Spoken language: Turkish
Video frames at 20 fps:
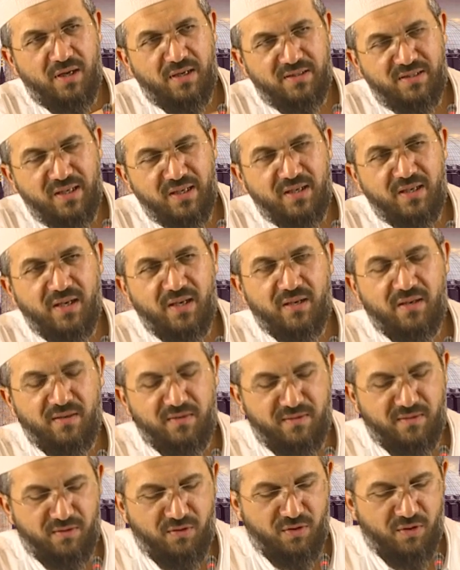Haseki'ye
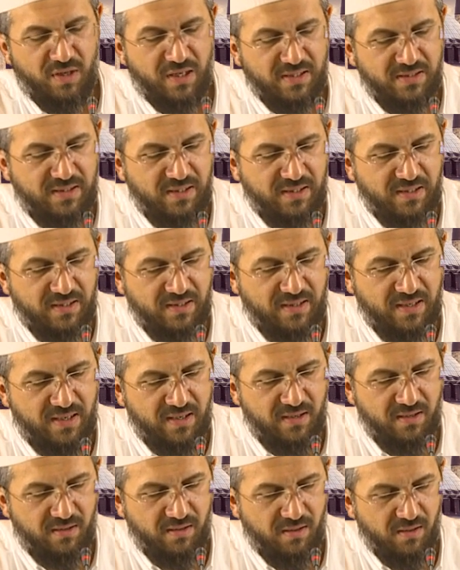getiriyor.
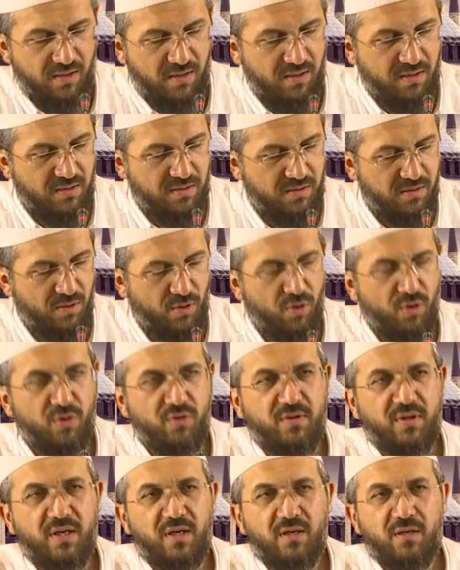Haseki'de işte
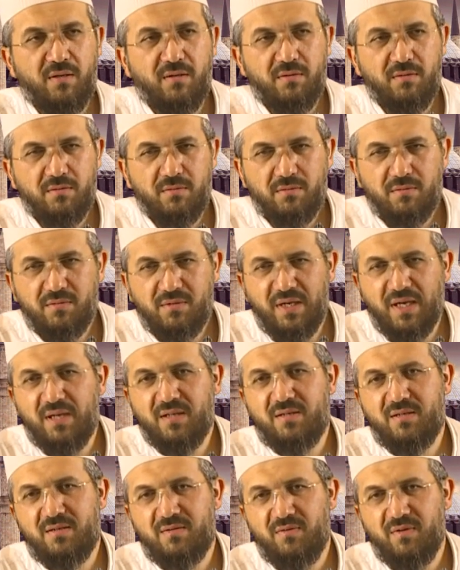orada
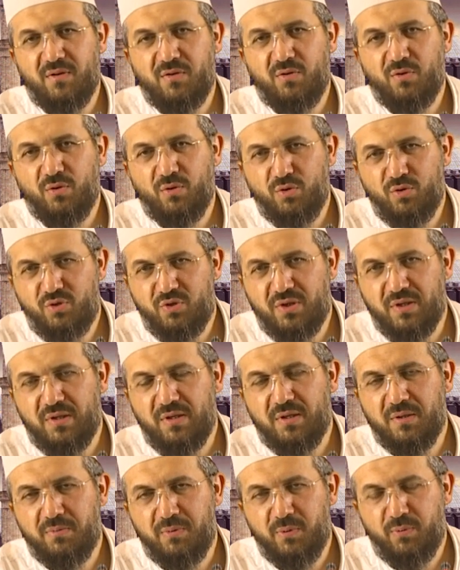ders veriyor. 3
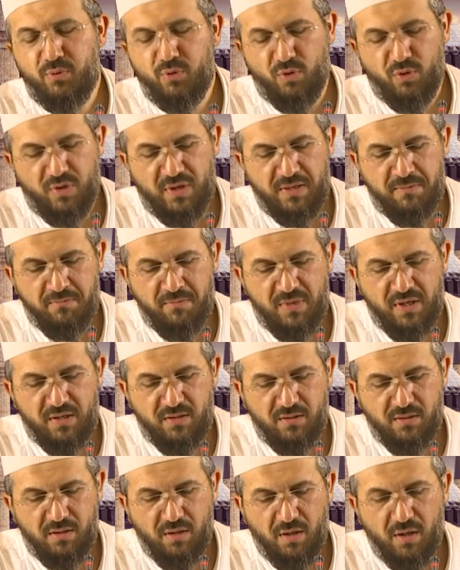yıllık bir program
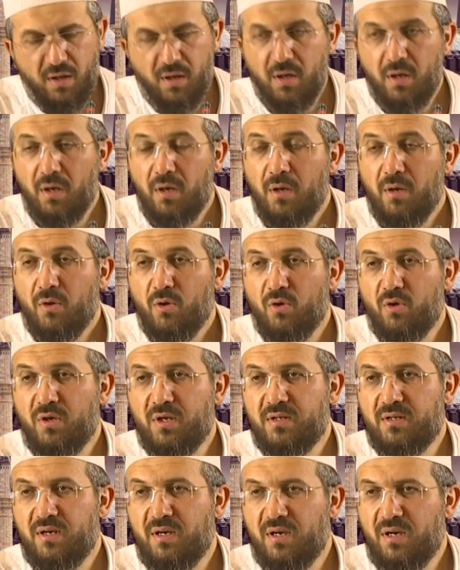var.
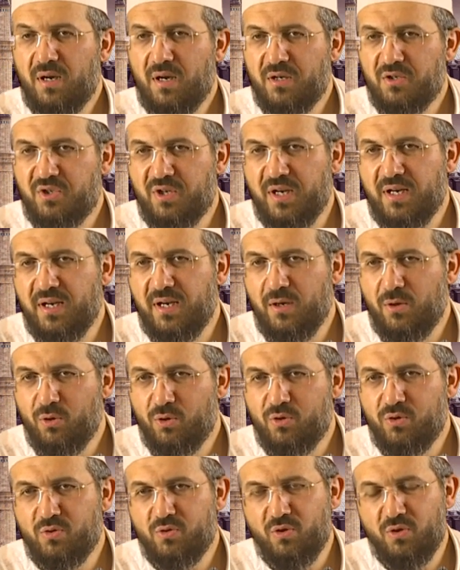Orada aşere
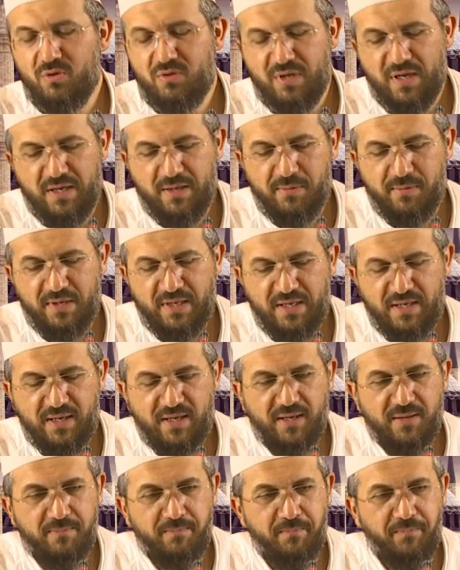okutuyor
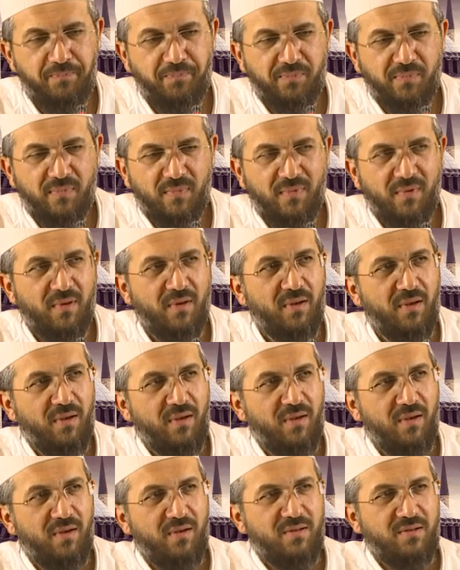talebelere.
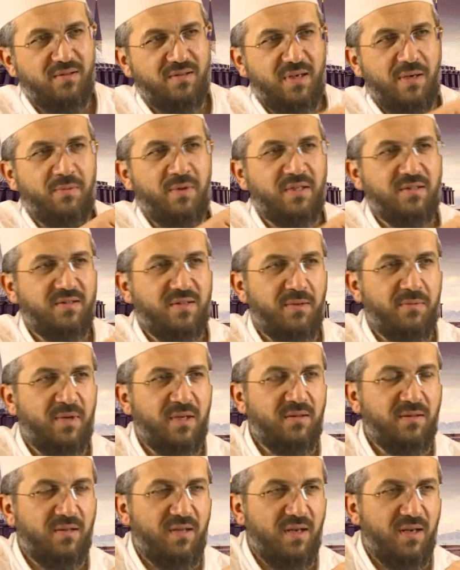Zaman
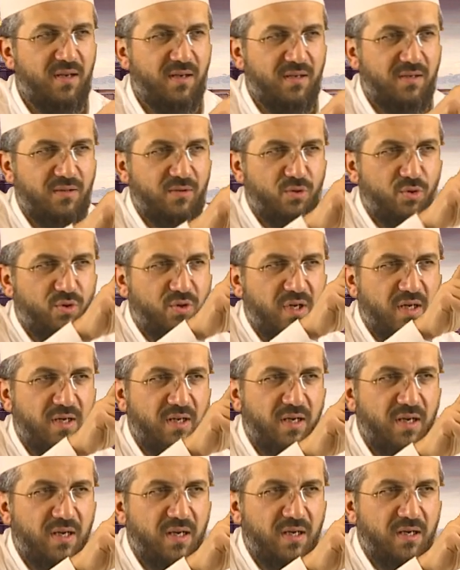zaman da
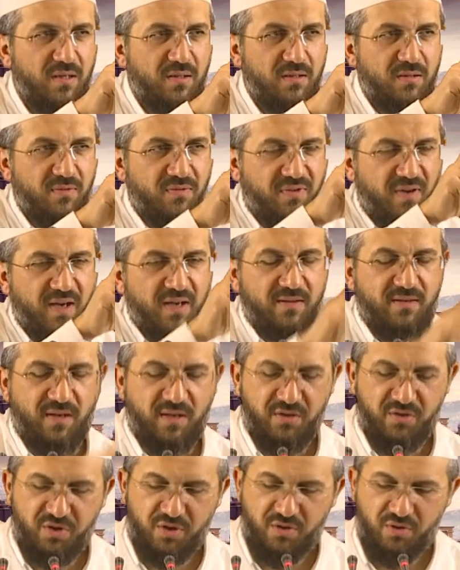yukarıya
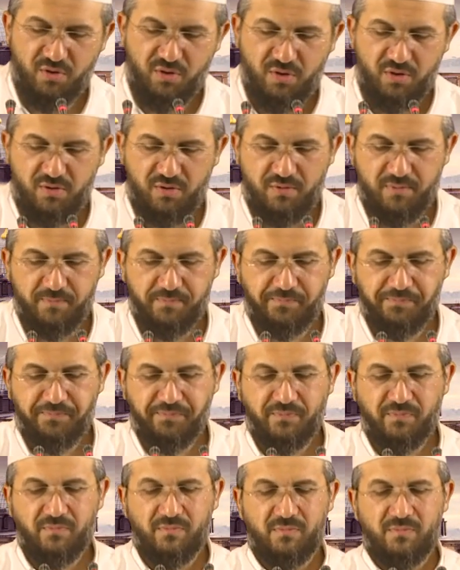Fatih'e çıkıyor.
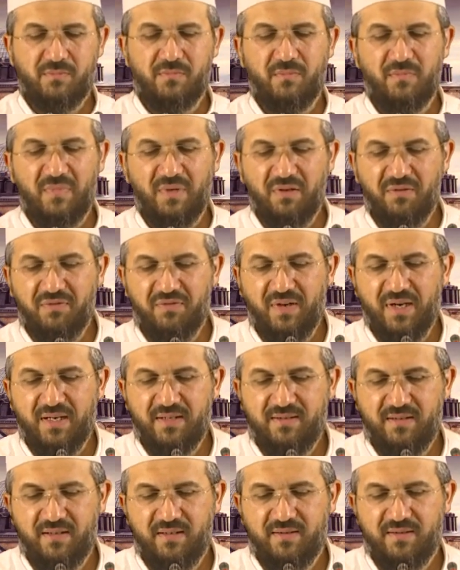
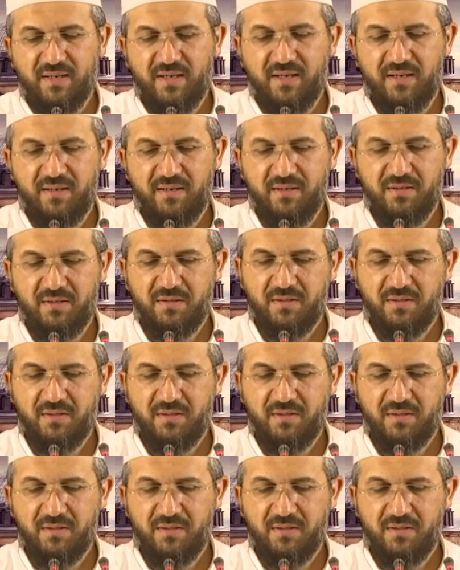Fatih'te